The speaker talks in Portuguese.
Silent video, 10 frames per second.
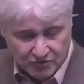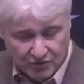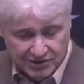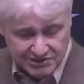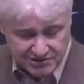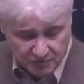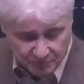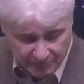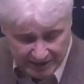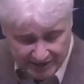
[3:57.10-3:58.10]
e ore a seu
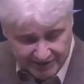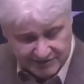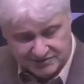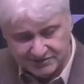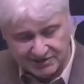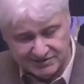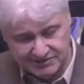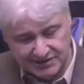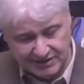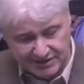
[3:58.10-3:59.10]
pai que está em
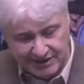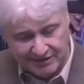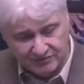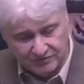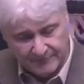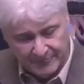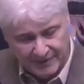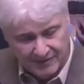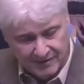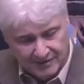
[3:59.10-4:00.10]
secreto.
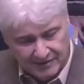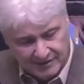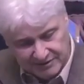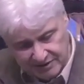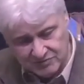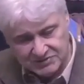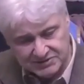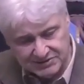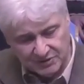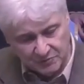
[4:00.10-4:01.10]
Então
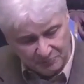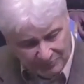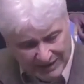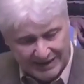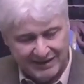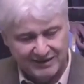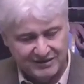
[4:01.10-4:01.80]
seu pai